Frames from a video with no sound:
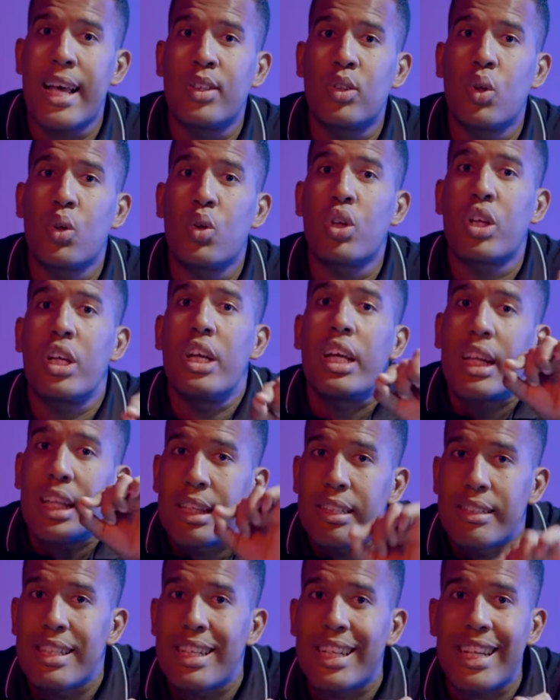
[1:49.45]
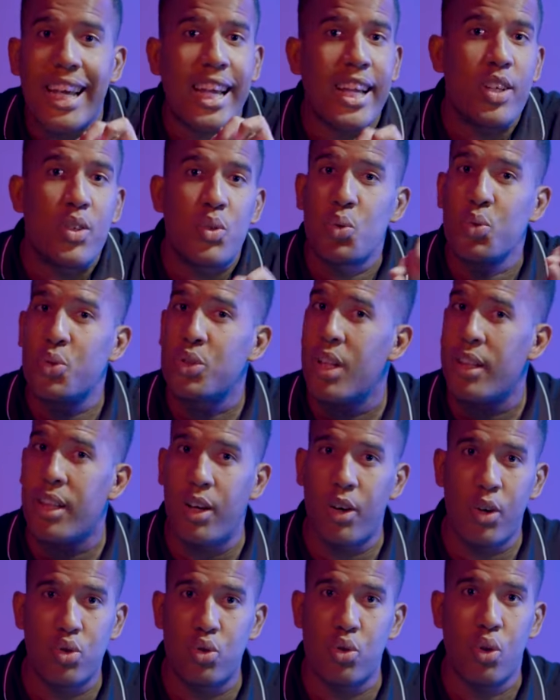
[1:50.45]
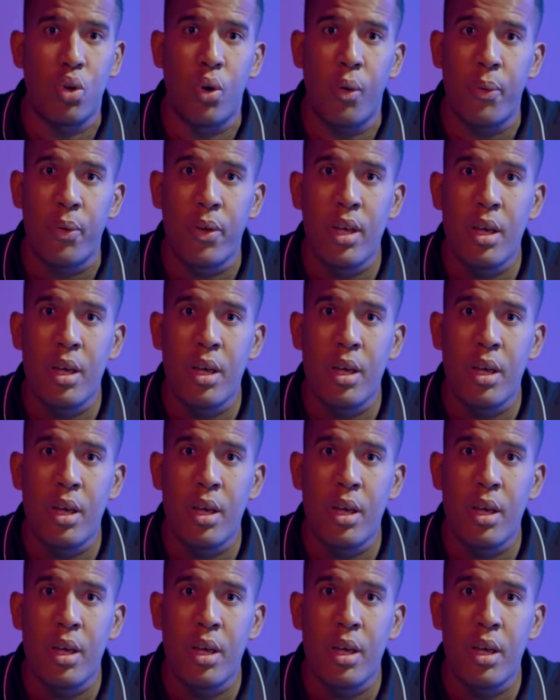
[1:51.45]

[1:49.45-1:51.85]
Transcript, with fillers: Esto no quiere decir que Jesús te solo.